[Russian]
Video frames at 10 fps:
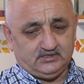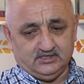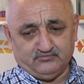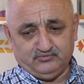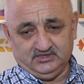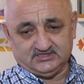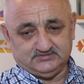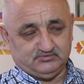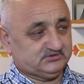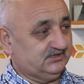Рафиль
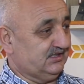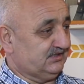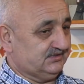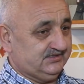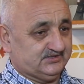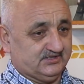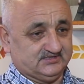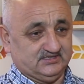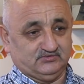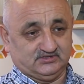Назипович никогда не
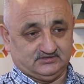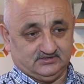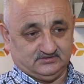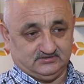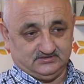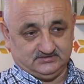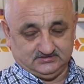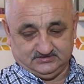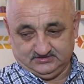отрицал вот это э,